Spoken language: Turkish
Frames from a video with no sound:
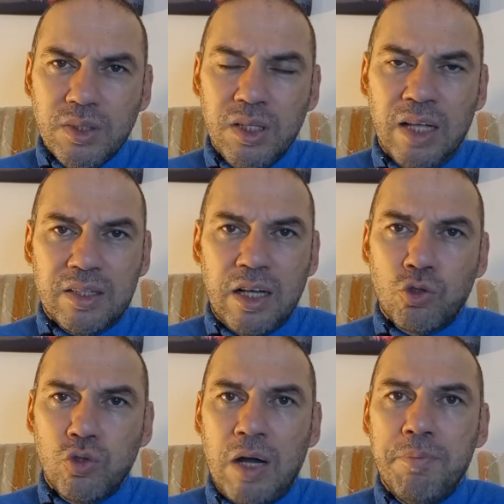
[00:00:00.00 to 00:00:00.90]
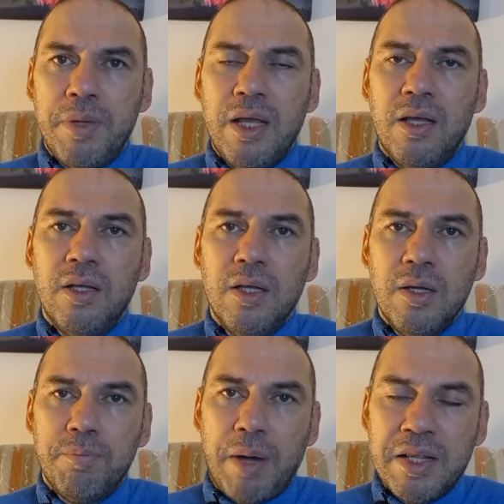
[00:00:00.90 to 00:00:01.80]
Hatta şu an bile
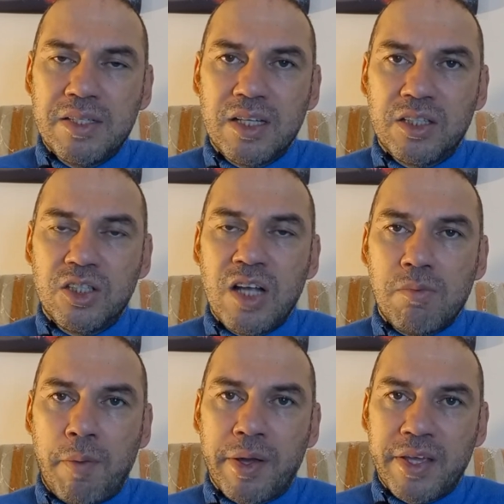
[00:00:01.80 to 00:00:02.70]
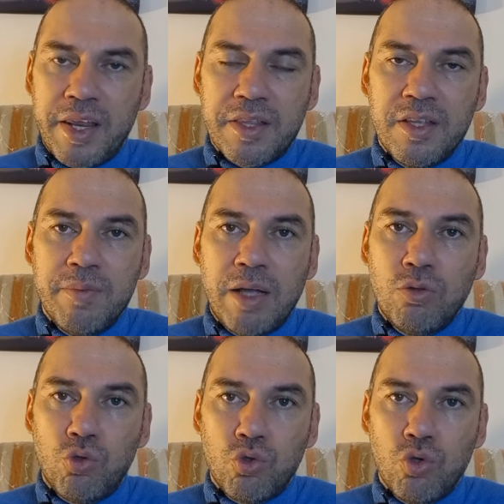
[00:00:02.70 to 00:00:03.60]
panik satışı yapmamak gerektiğini
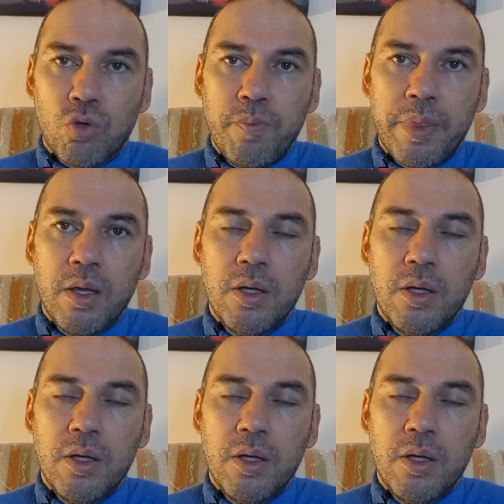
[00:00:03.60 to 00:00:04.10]
ben düşünüyorum.